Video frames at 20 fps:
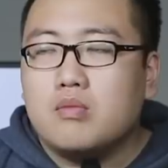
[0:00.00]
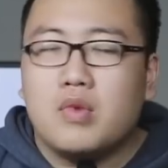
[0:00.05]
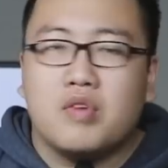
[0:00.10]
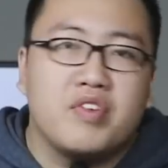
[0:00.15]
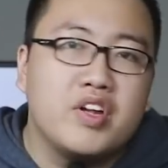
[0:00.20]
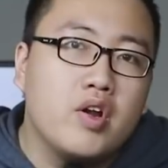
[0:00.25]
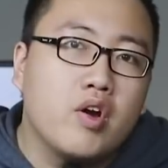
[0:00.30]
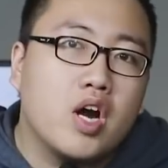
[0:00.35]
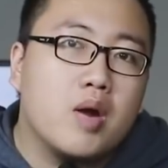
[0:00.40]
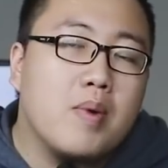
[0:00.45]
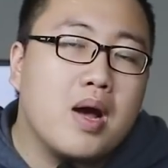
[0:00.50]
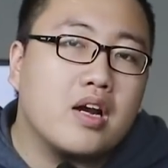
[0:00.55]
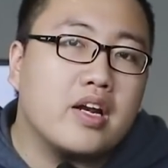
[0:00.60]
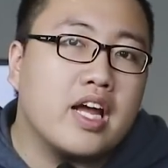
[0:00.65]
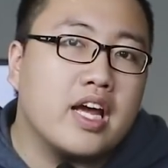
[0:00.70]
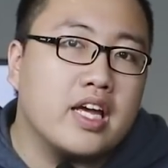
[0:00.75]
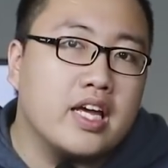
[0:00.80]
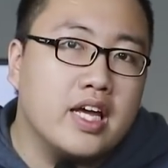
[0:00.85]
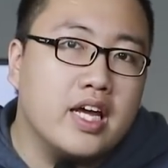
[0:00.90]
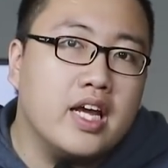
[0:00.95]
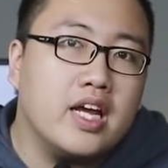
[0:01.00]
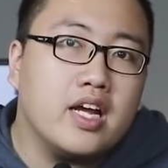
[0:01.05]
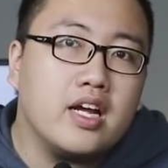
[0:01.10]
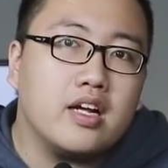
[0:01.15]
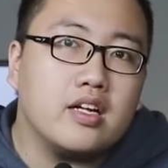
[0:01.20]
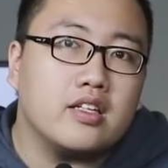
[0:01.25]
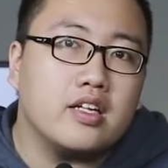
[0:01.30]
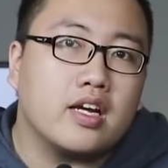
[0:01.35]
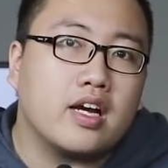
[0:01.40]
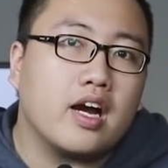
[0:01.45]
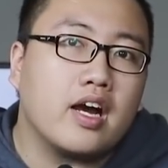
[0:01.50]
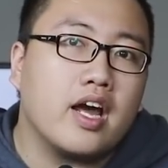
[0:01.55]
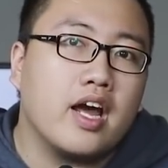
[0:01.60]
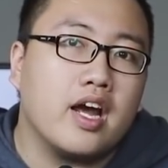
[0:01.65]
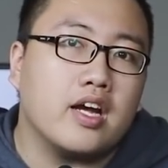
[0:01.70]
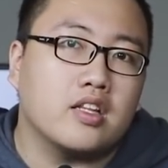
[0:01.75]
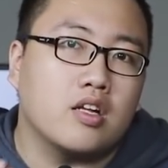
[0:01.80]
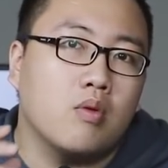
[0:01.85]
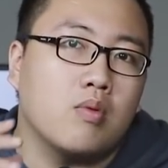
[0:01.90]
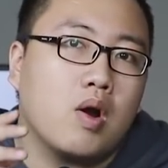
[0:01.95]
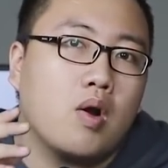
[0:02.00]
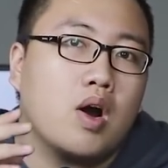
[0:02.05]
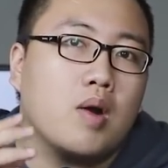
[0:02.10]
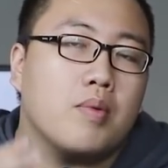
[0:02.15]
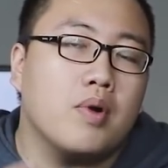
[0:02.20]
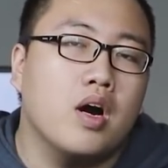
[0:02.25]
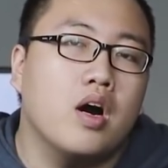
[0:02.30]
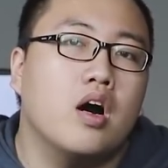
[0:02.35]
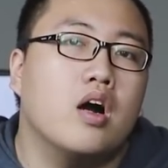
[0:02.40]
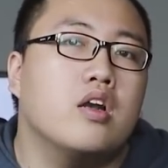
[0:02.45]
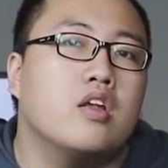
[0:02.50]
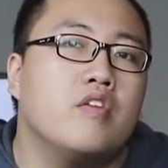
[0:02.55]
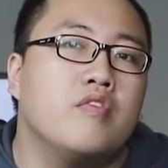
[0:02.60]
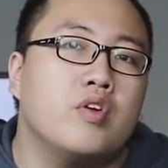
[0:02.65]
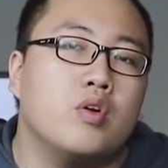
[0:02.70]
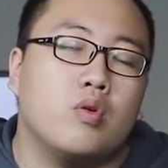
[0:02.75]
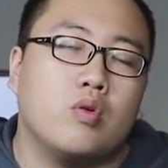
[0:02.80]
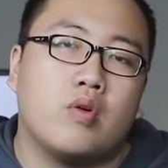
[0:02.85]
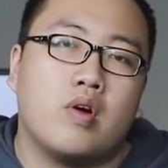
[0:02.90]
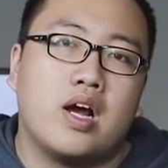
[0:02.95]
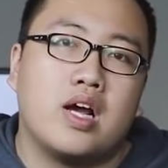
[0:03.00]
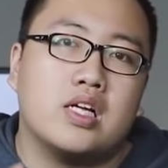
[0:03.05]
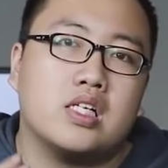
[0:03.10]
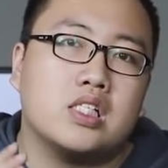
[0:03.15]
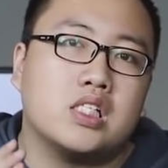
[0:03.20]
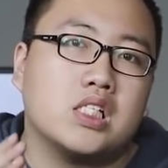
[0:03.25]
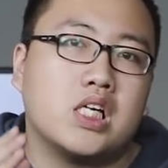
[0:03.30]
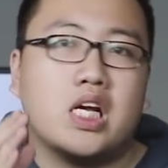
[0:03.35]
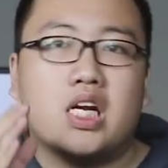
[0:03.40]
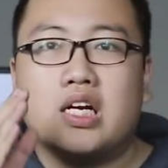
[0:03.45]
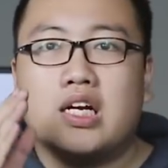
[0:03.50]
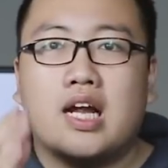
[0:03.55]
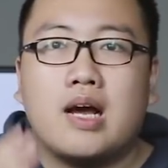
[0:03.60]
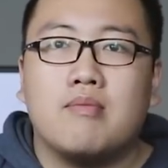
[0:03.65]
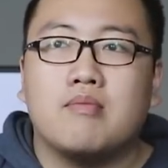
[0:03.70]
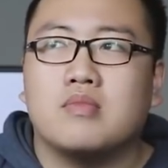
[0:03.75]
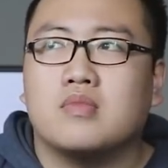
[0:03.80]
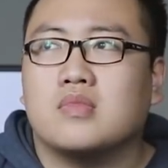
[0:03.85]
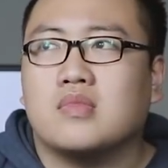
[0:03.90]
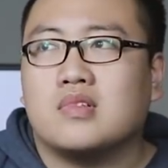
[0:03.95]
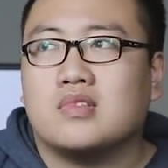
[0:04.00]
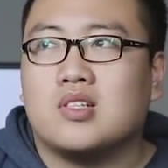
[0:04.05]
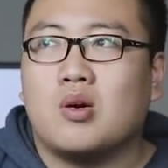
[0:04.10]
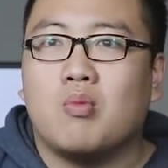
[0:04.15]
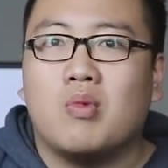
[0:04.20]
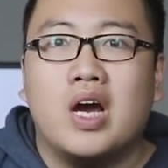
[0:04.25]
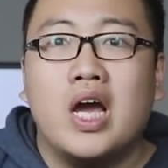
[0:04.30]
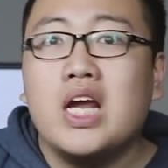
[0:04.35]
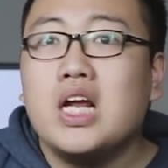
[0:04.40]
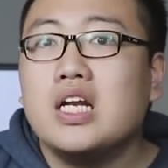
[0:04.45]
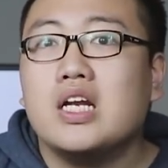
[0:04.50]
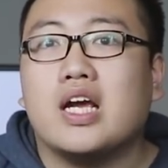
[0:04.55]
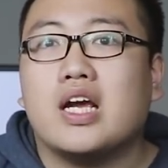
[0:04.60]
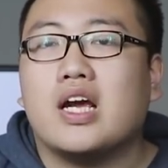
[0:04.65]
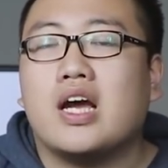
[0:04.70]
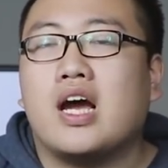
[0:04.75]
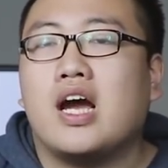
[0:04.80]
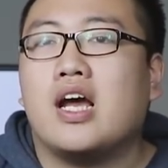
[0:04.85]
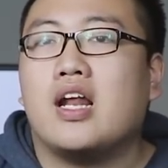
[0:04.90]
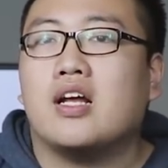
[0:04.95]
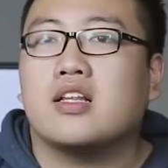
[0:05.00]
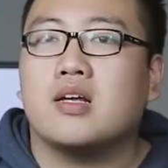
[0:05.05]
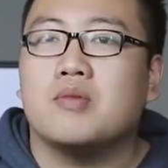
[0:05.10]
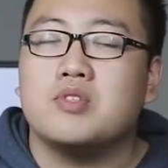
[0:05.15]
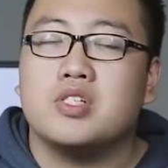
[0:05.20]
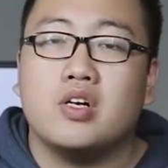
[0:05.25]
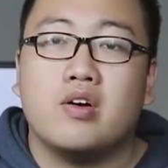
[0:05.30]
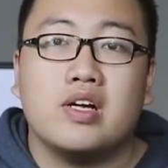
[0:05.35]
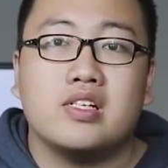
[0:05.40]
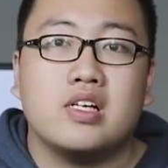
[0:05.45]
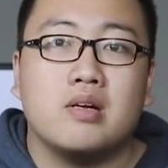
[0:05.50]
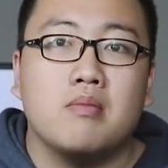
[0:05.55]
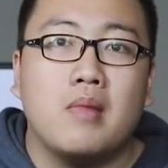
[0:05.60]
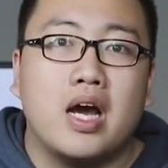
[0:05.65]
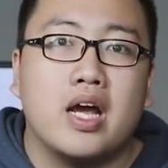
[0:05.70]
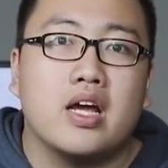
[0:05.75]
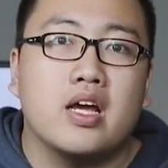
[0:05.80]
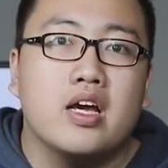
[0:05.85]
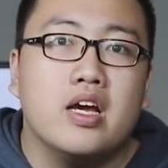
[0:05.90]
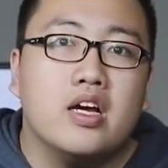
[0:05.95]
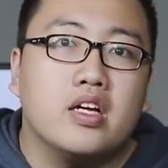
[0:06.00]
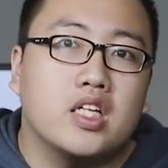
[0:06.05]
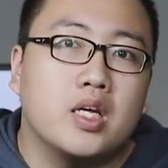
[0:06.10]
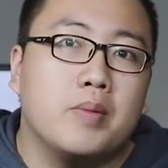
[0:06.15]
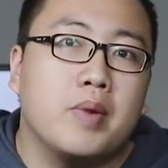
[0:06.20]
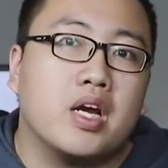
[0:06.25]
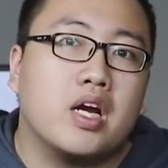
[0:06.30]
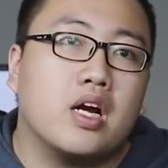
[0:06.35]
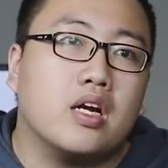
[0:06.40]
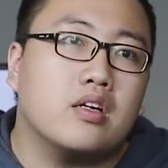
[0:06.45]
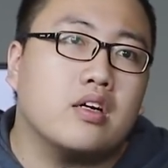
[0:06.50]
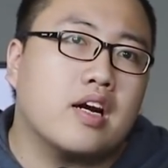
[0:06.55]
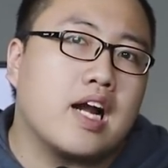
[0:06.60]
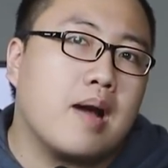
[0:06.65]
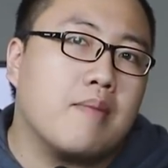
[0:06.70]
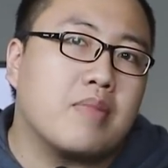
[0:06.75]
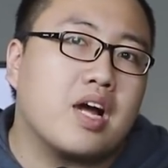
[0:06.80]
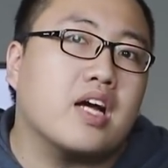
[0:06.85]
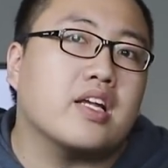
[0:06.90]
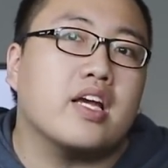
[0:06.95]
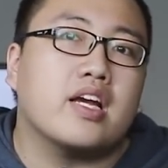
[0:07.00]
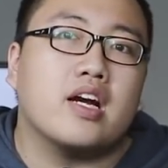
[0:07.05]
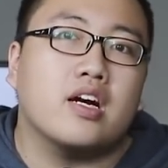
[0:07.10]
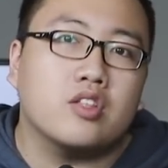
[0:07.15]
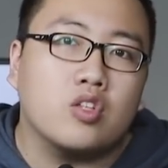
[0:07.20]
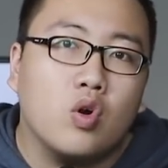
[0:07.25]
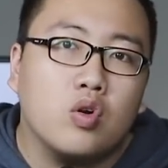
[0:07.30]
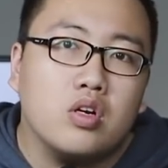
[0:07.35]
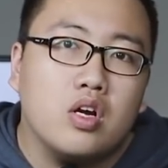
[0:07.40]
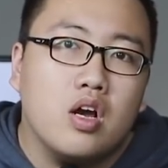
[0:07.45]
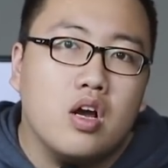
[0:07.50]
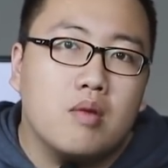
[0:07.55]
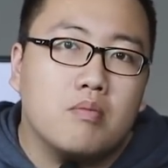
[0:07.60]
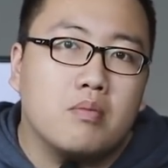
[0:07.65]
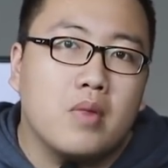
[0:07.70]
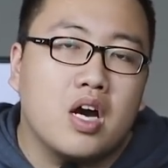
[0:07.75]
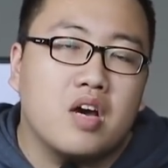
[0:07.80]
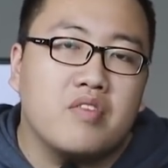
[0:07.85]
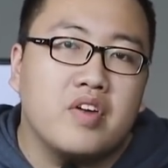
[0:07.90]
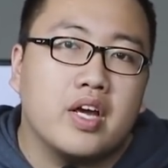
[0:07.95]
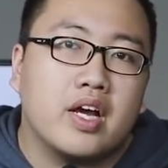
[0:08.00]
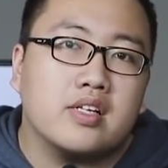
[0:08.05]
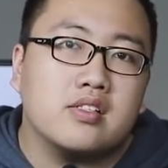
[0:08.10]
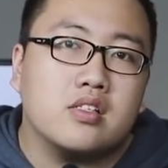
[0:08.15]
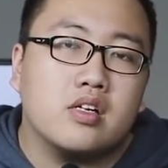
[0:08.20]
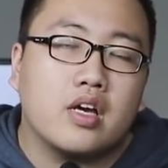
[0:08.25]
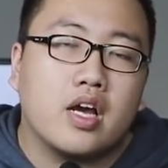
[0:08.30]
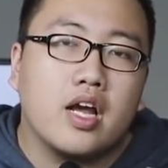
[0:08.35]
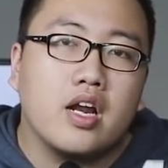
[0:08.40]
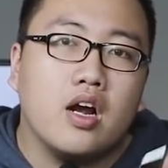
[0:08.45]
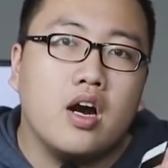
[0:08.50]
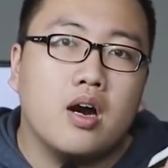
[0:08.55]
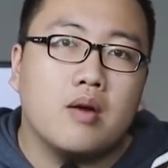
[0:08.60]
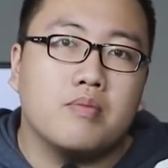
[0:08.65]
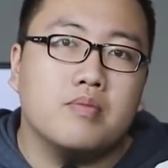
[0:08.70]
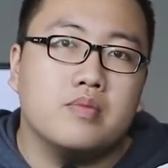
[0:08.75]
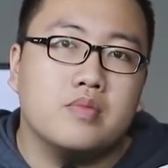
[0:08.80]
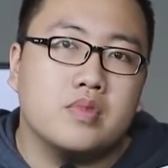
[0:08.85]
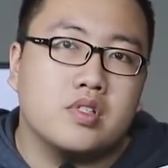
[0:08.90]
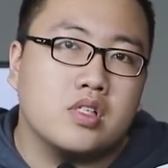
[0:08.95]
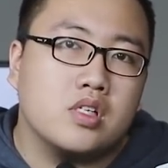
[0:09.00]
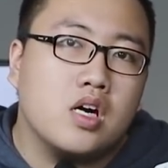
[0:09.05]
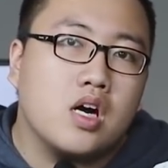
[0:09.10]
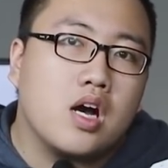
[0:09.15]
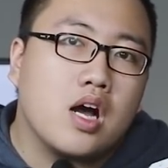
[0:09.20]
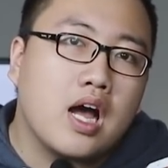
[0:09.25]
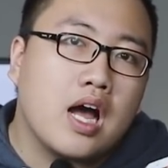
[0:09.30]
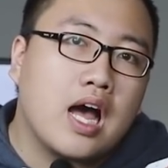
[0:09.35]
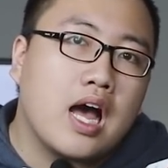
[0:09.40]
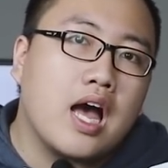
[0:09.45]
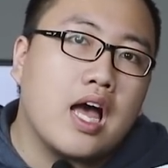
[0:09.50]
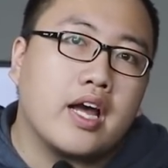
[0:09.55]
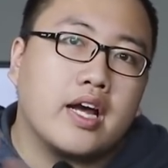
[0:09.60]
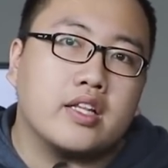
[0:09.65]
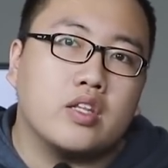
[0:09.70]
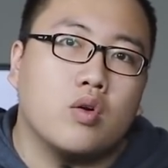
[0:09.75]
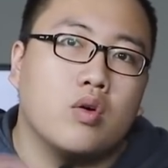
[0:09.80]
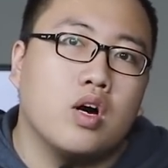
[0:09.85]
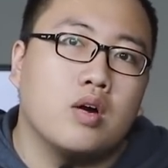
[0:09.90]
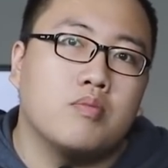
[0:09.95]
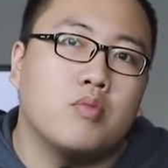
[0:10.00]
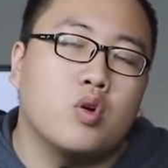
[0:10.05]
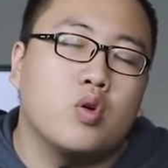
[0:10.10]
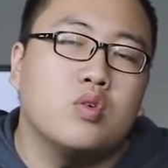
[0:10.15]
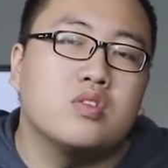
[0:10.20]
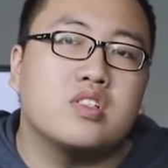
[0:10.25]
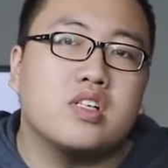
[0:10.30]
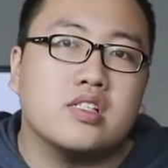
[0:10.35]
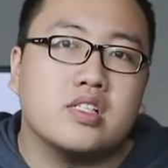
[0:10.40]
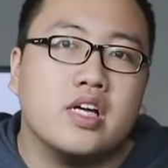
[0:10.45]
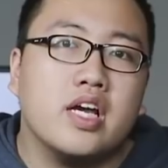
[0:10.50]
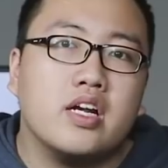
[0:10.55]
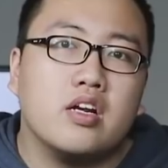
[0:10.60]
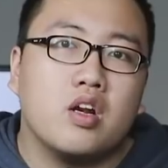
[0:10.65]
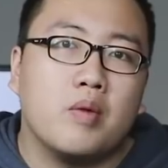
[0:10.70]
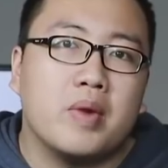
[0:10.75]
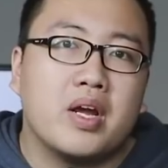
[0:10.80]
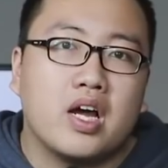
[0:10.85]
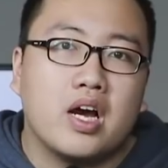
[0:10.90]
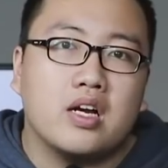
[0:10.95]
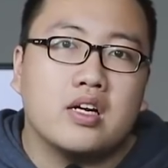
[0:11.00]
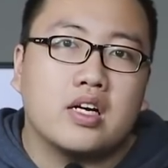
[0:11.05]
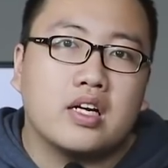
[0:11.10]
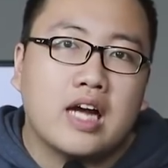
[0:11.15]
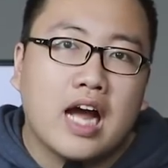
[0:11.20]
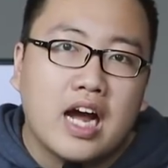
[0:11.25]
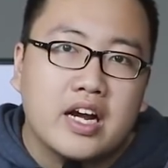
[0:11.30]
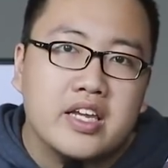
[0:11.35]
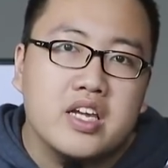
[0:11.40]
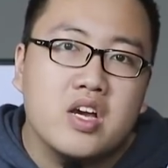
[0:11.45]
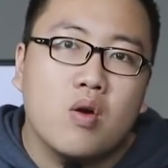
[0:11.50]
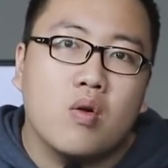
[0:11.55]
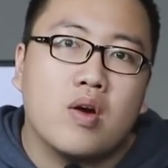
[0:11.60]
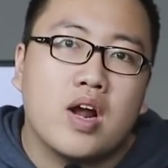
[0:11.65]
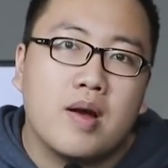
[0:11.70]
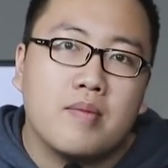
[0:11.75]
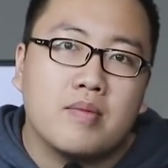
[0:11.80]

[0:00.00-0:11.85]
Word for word: bởi vì nếu các bạn để ý thì các cái hệ thống cao cấp hơn như ví dụ Ryzen 5 dòng X này hay là thậm chí Ryzen 7 thì mới cần RAM càng nhanh càng tốt bởi vì cái sự kết hợp giữa hai cái tổ hợp module CCX nó mới cần càng nhiều